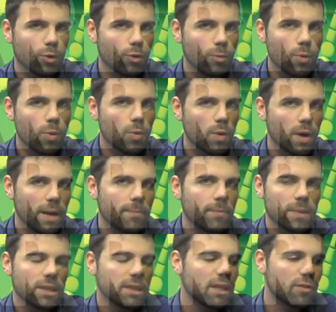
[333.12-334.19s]
o comunque
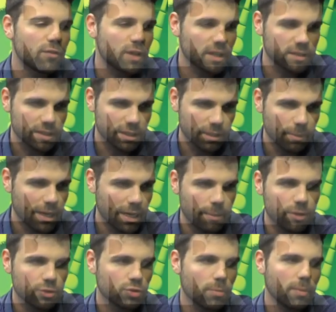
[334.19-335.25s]
nel fine settimana
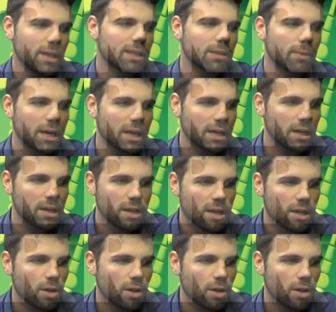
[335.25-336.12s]
maggiormente, magari